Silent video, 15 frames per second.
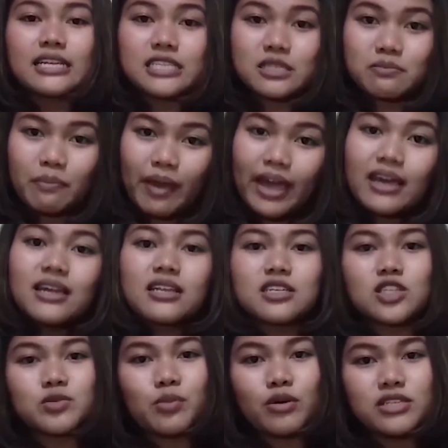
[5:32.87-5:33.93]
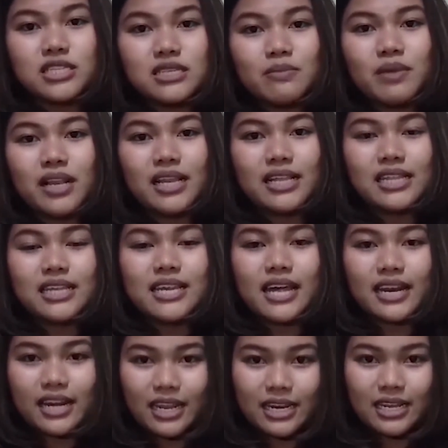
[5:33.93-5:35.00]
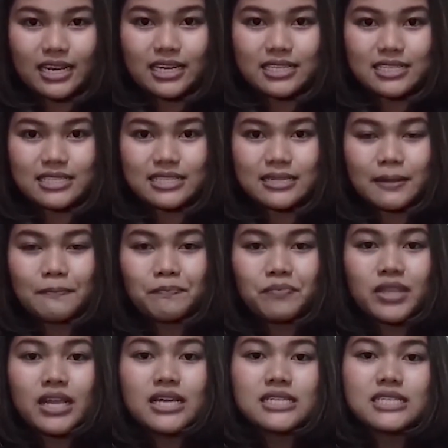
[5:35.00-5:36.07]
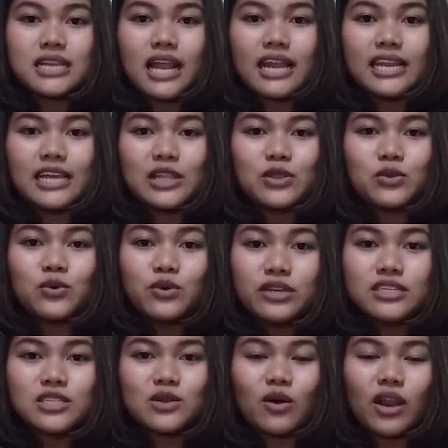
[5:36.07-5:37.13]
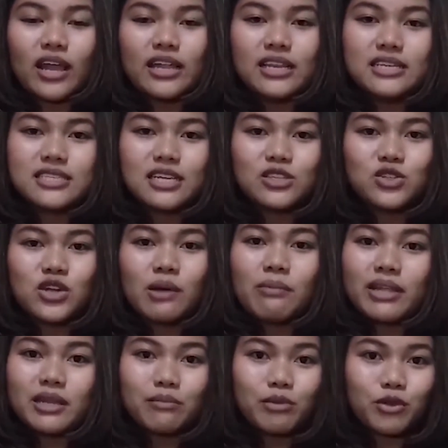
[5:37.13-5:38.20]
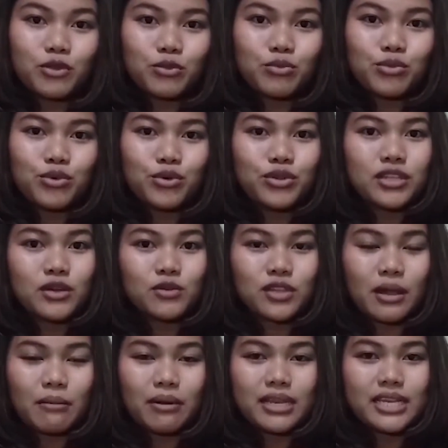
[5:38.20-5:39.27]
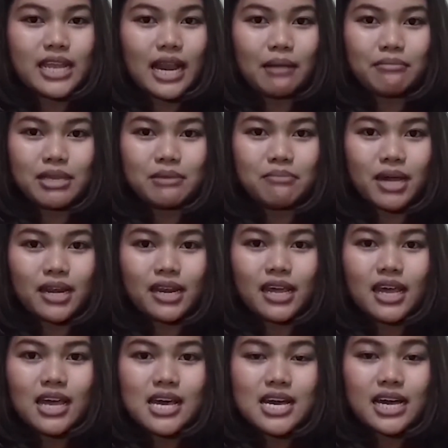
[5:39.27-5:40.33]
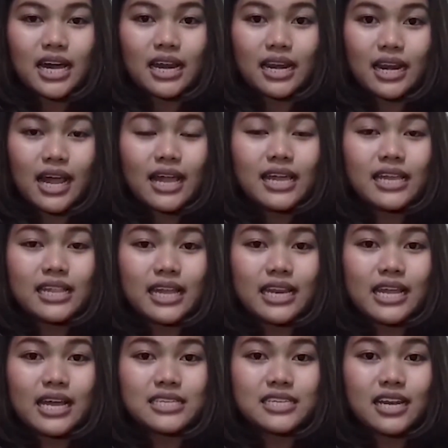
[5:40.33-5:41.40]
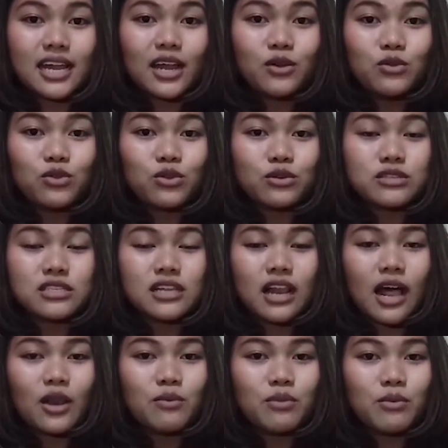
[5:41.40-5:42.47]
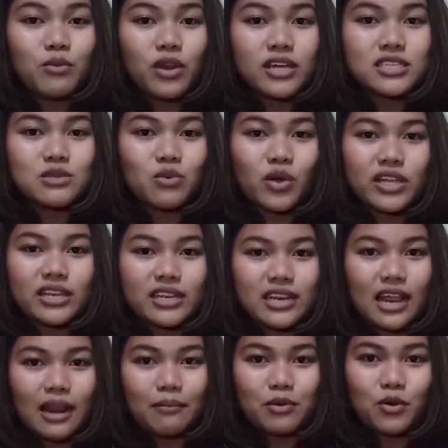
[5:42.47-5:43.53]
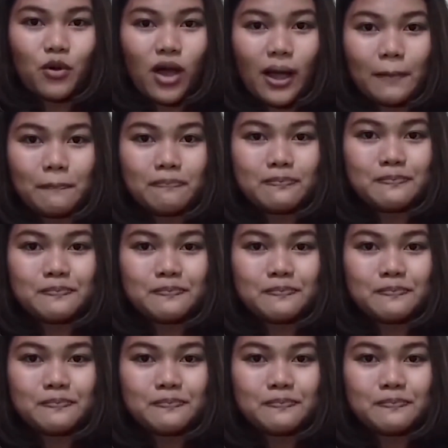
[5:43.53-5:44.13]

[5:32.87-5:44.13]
respect, responsibility, dan readiness. Selain itu, di sekolah ini saya juga banyak bertumbuh, terutama di dalam iman, karena kita diajarkan untuk selalu memulai semuanya di dalam doa.